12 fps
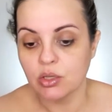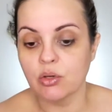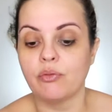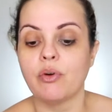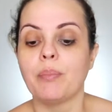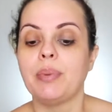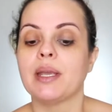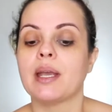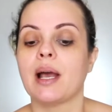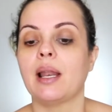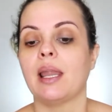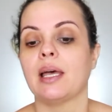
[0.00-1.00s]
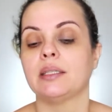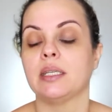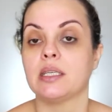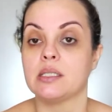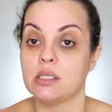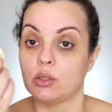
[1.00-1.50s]
Então, eu vou aplicar
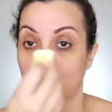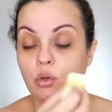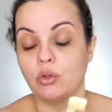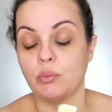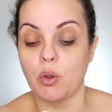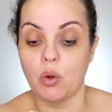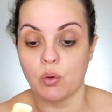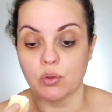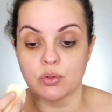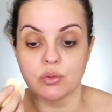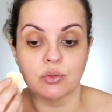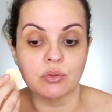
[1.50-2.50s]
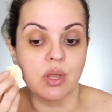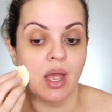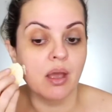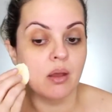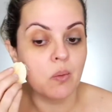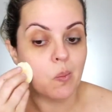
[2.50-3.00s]
látex em todo o meu rosto,
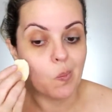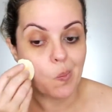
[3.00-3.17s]
tá?